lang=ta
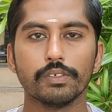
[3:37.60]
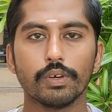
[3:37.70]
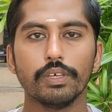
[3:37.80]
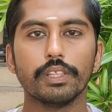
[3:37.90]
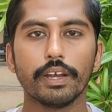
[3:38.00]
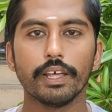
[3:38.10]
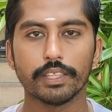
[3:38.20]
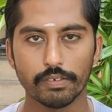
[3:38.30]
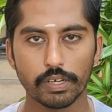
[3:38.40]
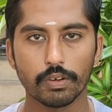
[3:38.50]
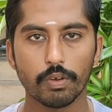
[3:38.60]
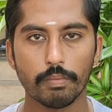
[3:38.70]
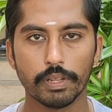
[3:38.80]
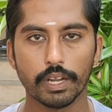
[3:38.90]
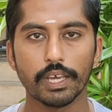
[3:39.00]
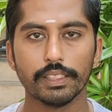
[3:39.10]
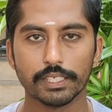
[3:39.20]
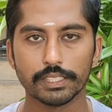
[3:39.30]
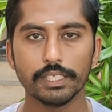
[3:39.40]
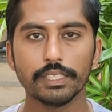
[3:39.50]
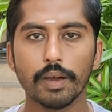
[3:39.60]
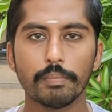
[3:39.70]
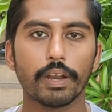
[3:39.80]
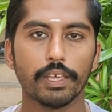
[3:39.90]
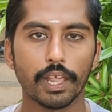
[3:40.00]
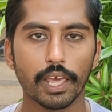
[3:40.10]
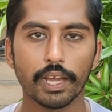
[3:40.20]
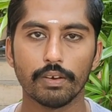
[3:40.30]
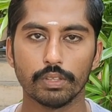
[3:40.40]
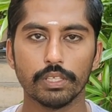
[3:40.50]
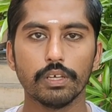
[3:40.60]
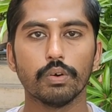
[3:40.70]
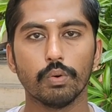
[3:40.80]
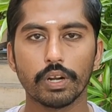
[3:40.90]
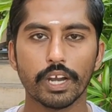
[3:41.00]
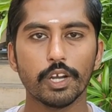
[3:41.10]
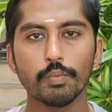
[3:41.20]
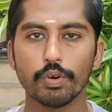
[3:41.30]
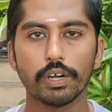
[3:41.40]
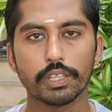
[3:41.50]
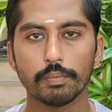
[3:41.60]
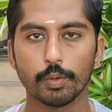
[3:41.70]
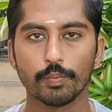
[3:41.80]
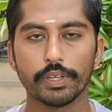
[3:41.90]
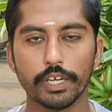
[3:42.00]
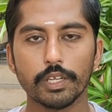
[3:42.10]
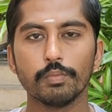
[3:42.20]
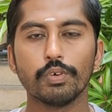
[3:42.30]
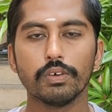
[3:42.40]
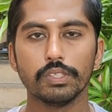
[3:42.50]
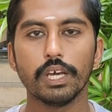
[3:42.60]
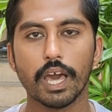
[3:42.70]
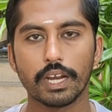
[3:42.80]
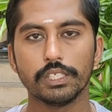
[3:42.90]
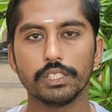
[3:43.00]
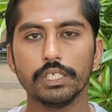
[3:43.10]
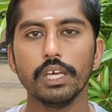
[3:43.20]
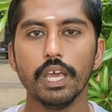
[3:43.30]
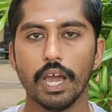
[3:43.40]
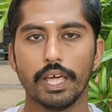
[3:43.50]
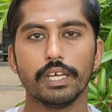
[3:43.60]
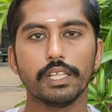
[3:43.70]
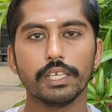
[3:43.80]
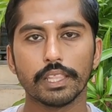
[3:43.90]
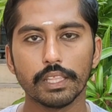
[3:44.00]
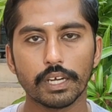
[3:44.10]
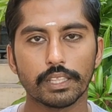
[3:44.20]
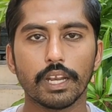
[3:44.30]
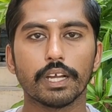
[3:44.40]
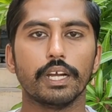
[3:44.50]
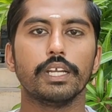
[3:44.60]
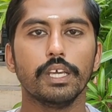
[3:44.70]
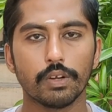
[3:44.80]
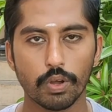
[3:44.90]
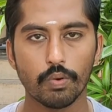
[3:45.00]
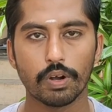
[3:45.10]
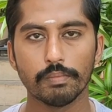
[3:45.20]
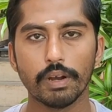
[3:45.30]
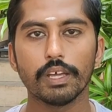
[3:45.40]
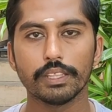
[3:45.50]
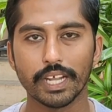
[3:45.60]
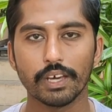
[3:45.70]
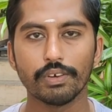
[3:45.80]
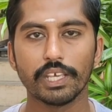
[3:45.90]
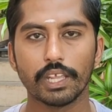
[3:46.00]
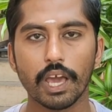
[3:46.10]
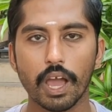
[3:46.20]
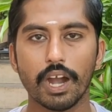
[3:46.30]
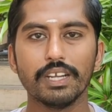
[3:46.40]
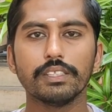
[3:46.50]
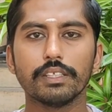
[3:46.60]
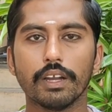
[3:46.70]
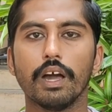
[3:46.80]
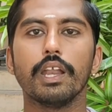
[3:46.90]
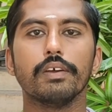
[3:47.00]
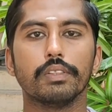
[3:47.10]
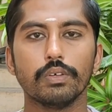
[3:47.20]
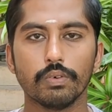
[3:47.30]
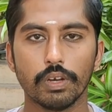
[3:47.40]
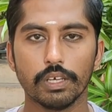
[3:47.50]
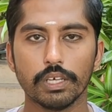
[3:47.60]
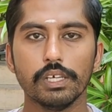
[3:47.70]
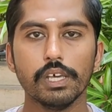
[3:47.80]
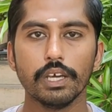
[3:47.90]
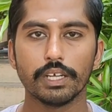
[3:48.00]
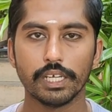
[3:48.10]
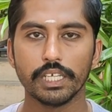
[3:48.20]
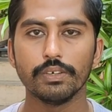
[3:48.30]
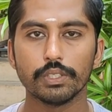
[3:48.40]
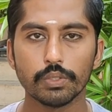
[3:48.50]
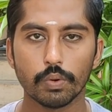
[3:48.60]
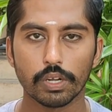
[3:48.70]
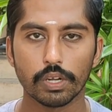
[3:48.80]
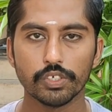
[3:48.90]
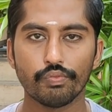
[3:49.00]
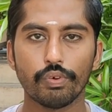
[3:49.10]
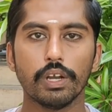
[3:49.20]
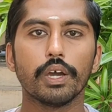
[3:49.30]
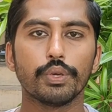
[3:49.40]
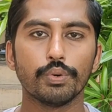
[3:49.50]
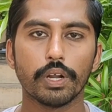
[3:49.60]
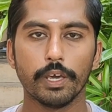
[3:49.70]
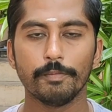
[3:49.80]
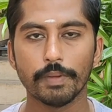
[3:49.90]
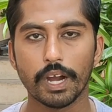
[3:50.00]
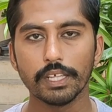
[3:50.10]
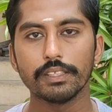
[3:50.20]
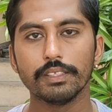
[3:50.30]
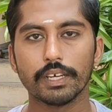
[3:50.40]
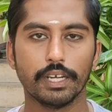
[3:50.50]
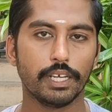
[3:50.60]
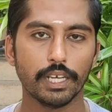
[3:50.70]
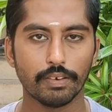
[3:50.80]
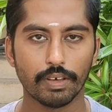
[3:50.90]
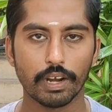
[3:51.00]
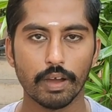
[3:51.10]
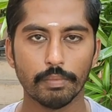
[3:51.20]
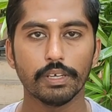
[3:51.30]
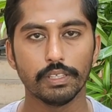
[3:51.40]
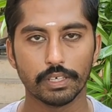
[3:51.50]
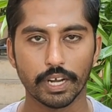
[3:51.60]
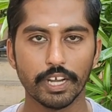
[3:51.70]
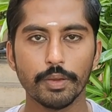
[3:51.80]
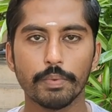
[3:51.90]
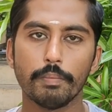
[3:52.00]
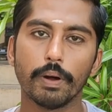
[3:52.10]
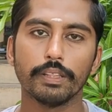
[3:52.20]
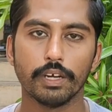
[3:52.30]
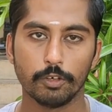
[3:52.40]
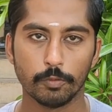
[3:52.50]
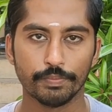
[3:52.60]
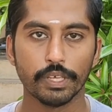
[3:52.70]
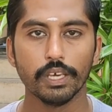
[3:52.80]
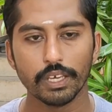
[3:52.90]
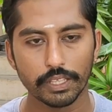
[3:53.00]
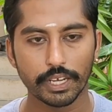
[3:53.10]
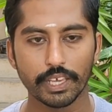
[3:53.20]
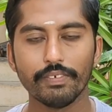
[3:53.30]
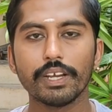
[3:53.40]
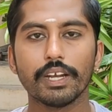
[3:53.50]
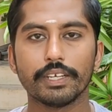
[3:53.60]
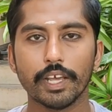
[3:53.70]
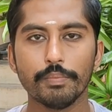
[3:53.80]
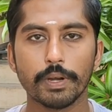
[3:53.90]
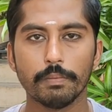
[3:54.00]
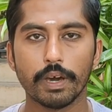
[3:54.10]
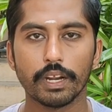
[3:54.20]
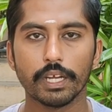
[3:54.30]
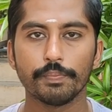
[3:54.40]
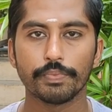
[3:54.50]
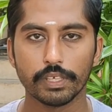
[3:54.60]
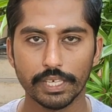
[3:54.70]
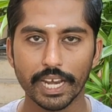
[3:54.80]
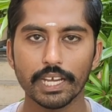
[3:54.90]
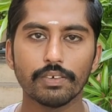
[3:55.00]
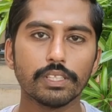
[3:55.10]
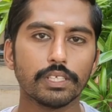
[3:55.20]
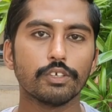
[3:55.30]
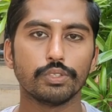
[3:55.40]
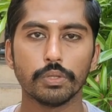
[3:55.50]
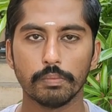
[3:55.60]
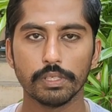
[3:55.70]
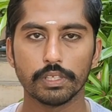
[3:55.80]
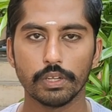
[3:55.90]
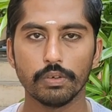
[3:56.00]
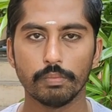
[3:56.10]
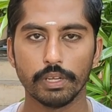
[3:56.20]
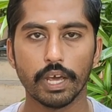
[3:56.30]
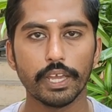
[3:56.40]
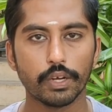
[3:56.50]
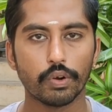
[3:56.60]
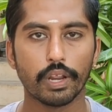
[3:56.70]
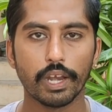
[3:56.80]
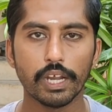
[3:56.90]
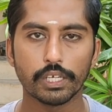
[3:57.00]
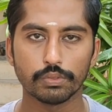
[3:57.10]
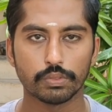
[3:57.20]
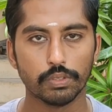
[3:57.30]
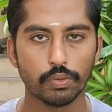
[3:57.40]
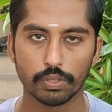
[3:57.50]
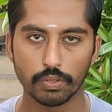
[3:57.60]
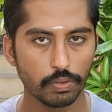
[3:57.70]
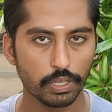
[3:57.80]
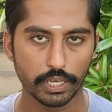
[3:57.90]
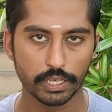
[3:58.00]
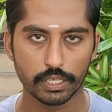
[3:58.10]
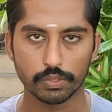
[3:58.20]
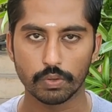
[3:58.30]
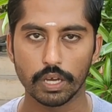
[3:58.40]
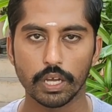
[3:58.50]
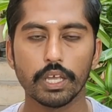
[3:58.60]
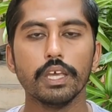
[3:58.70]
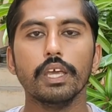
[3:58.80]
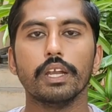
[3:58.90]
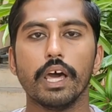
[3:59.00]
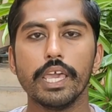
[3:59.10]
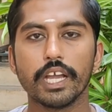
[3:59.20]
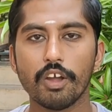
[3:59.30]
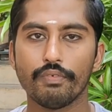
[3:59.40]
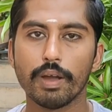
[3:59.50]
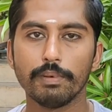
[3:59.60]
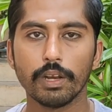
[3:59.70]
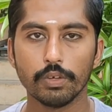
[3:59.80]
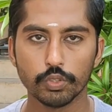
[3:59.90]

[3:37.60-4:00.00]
ஸோ இதெல்லாம் தவிர்க்கணும் அப்படின்னா இந்த சீத்தாப்பழ இலைகள் வந்து ஒரு ரெண்டு மூணு எடுத்தா போதும் ரெண்டு மூணு வந்து அரைச்சு அதை எடுத்து எந்த இடத்துல கட்டி இருக்கோ உடம்புல தடவுனீங்கன்னா அடுத்த நாளே வந்து உங்களுக்கு கட்டி வந்து உடஞ்சு ஃபுல்லாக க்யூர் ஆயிரும் அடுத்து இந்த கட்டிகள் வராமல் இது கண்டிப்பாக பாதுகாக்கும் இதை நீங்கள் வீட்டில் ட்ரை பண்ணி பாருங்கள் எனக்கு வந்து இந்த விஷயம் எப்படி தெரியும் அப்படின்னா என்னோட ரிலேட்டிவ்ஸ் வந்து ஒருத்தவங்க என்கிட்ட சொன்னாங்க நான் எங்கள் ஃபேமிலியில்